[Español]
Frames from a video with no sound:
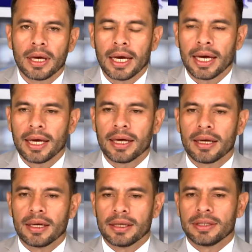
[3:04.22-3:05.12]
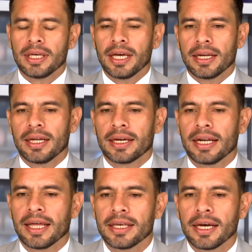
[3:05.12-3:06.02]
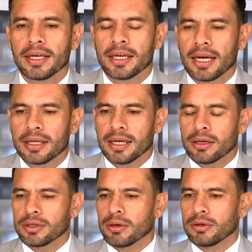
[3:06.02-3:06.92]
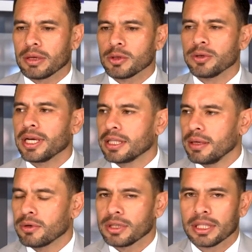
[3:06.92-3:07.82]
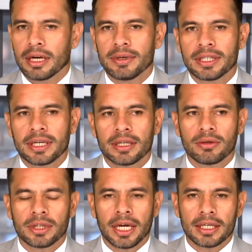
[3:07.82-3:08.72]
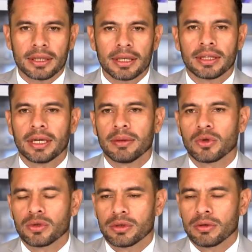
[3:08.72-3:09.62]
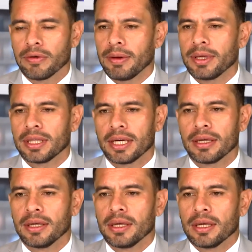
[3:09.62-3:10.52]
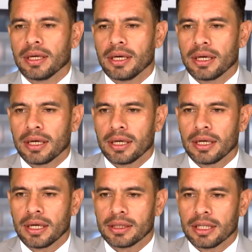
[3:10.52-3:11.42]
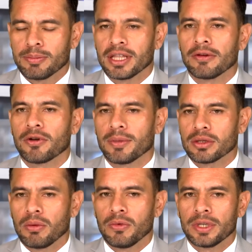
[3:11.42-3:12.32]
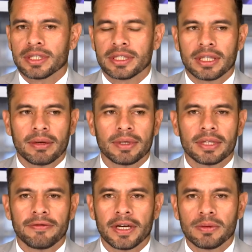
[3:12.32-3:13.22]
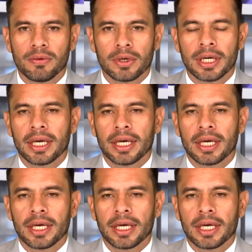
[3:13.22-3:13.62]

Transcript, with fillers: Eh, Sí, en, realidad ya, ya, ya, nos encontramos muy activos a través de redes sociales. Eh, tenemos obviamente eh, las, plataformas comunes que es a través de Facebook.